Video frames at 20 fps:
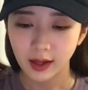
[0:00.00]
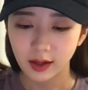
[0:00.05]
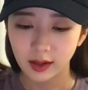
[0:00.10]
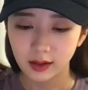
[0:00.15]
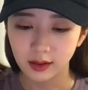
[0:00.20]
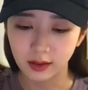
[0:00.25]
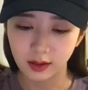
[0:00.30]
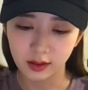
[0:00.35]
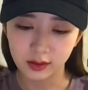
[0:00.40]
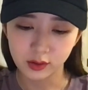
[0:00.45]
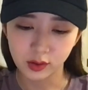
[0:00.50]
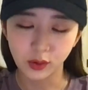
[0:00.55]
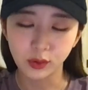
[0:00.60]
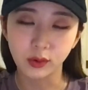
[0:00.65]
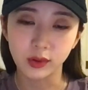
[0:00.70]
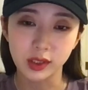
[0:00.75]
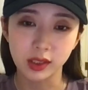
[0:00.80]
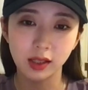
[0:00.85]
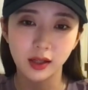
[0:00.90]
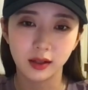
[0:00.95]
네, 저
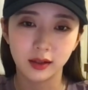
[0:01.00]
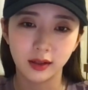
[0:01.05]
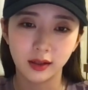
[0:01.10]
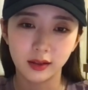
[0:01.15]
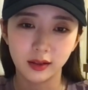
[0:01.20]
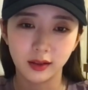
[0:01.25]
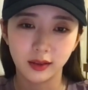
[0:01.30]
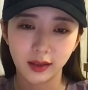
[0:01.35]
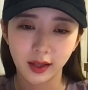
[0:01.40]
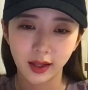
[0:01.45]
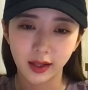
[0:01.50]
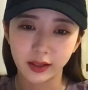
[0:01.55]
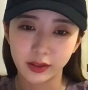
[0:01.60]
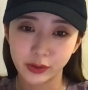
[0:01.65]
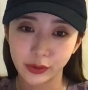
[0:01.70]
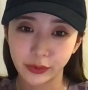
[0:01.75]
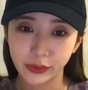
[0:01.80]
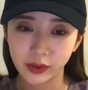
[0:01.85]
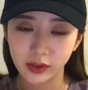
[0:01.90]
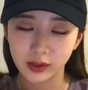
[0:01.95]
역시나 그랬는데
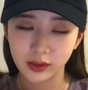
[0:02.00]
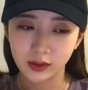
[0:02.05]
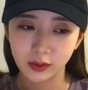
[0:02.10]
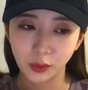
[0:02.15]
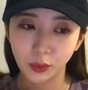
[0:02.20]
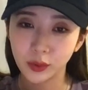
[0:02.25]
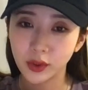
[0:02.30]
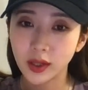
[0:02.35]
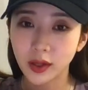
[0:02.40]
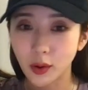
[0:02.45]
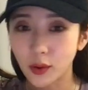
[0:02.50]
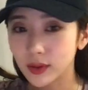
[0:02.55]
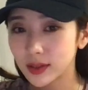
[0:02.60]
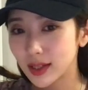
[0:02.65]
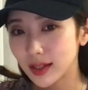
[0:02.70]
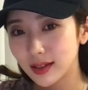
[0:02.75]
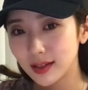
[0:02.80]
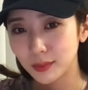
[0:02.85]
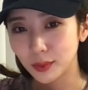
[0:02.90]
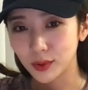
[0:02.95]
저는 오늘
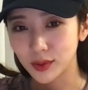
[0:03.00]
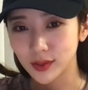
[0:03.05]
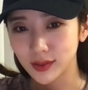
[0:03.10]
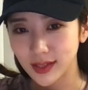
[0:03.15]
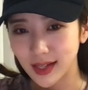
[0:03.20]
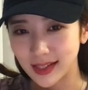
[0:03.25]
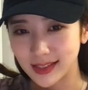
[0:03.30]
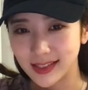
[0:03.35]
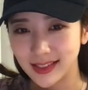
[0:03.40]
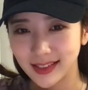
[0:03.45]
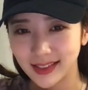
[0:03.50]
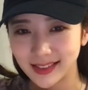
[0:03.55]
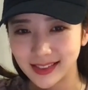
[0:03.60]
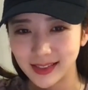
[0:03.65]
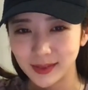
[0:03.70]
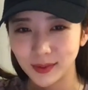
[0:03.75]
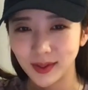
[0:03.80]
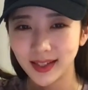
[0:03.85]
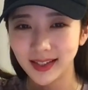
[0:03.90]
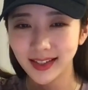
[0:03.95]
영상을 보셔서
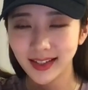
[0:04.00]
아시겠지만